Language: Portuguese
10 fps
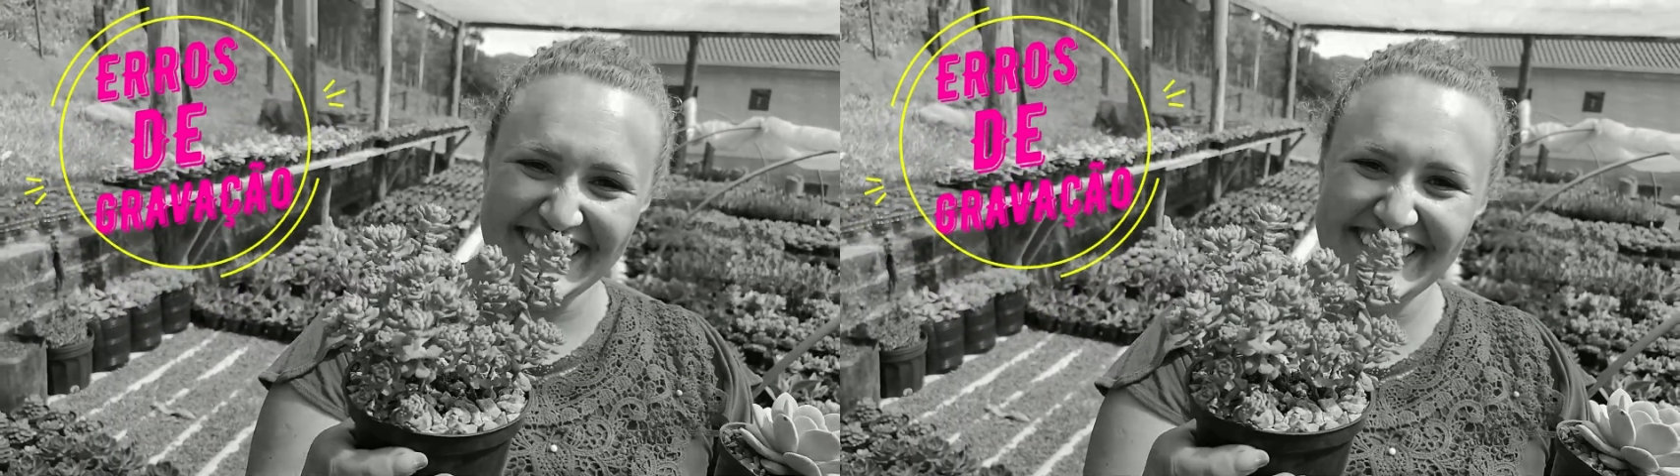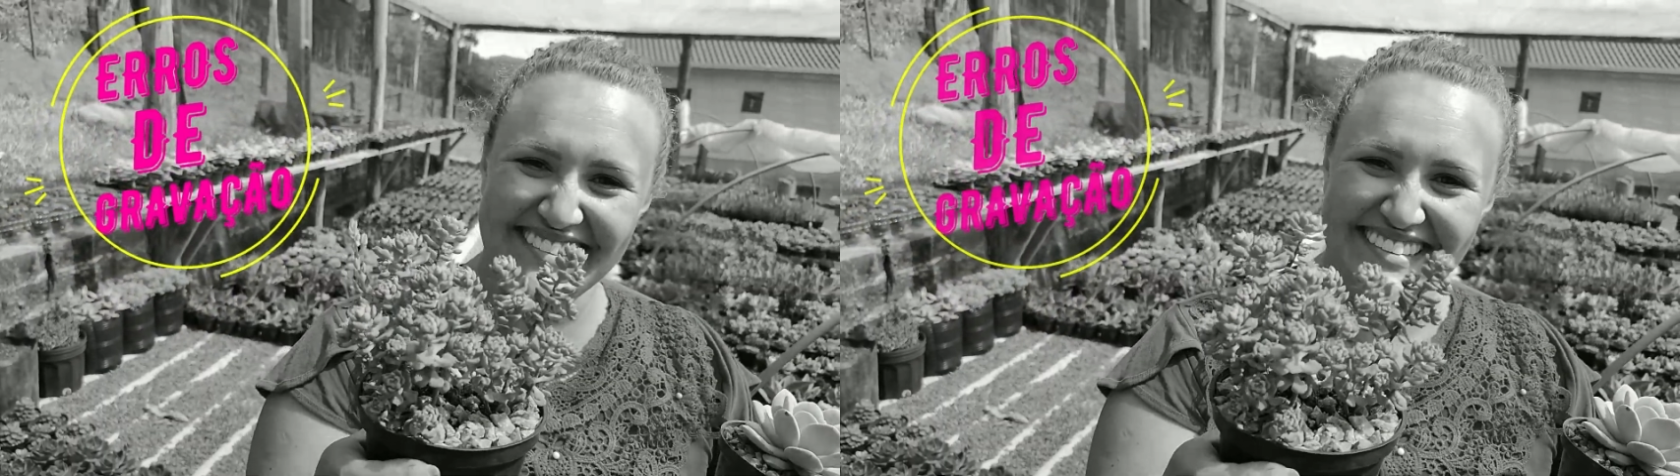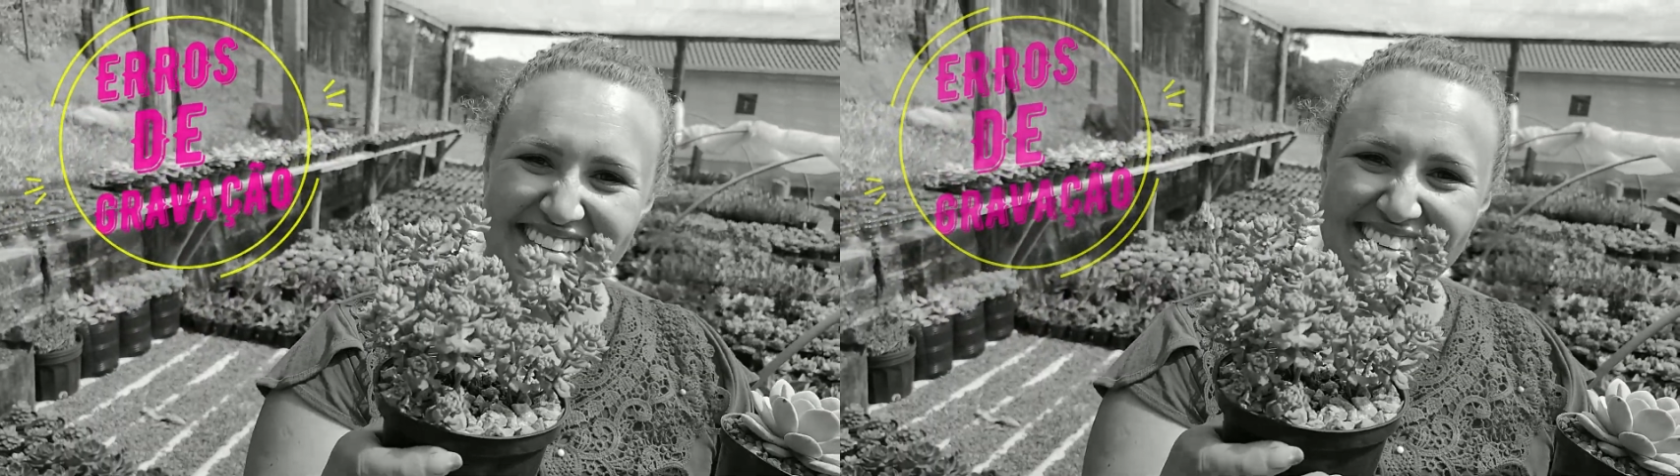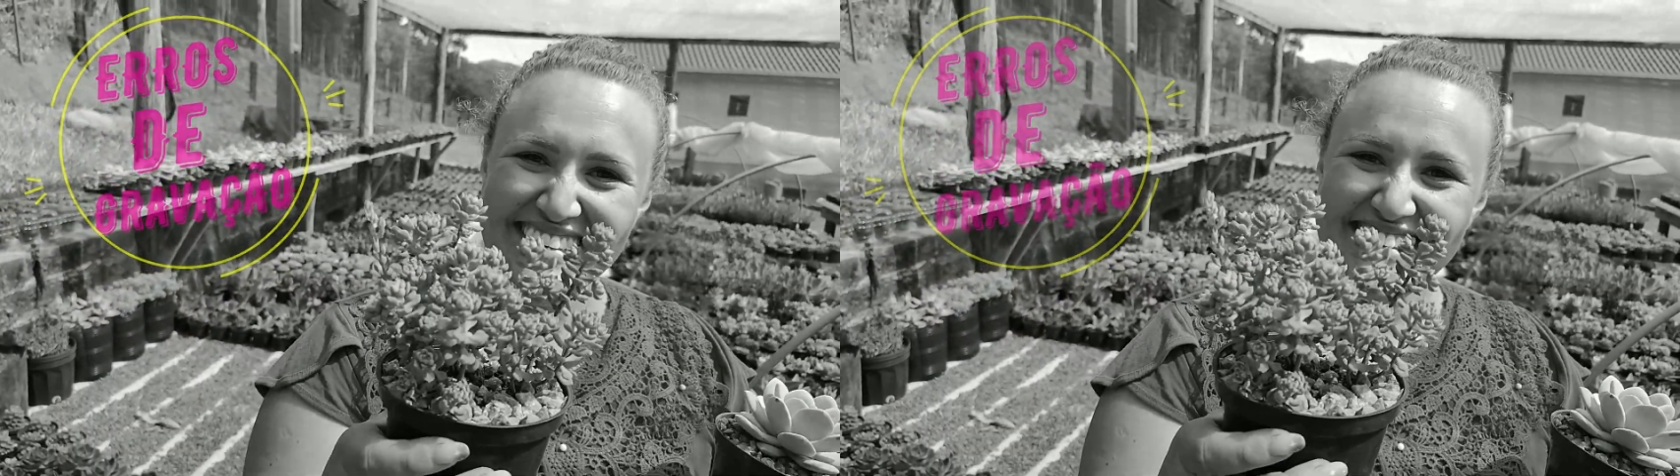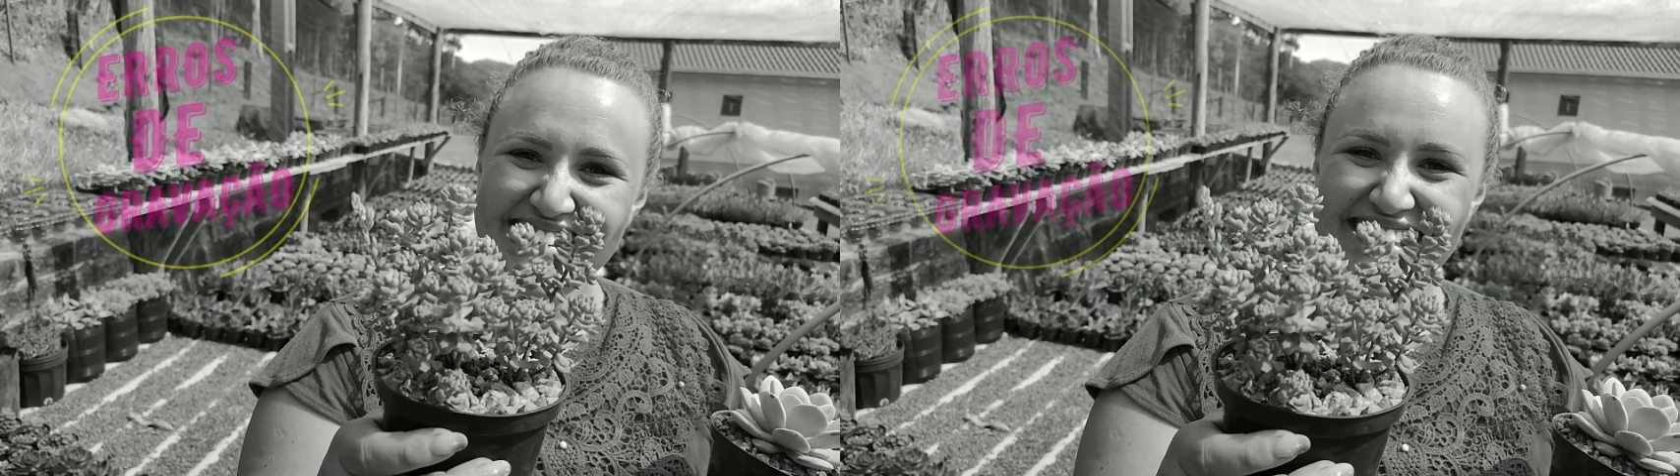Eu acho que é
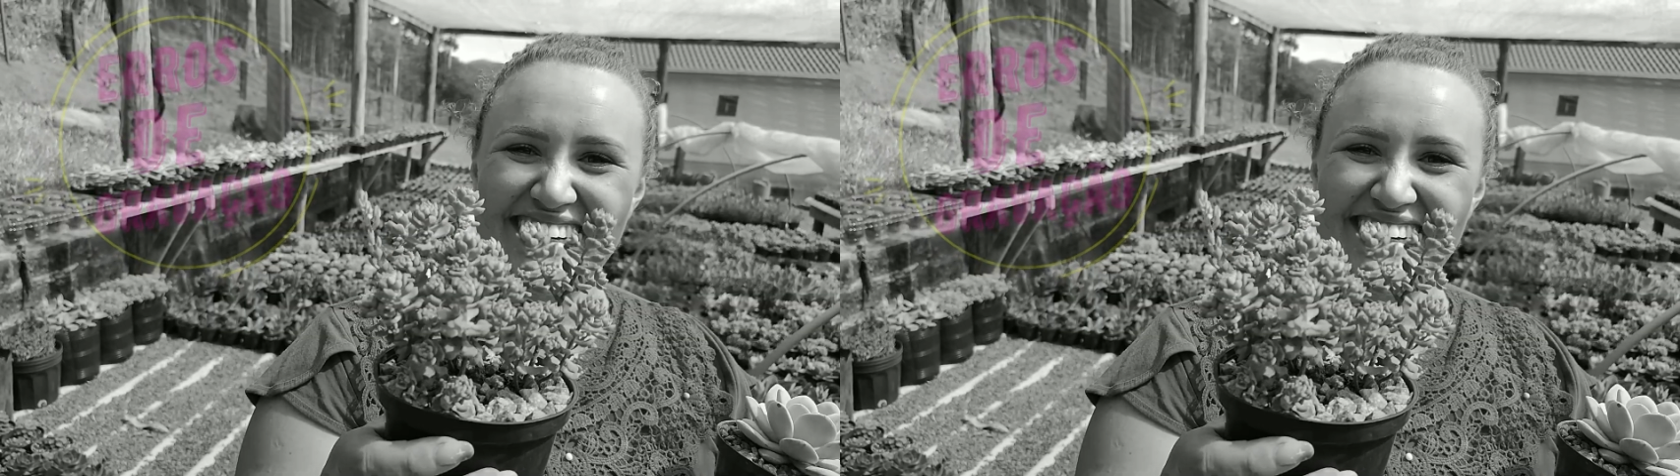querência.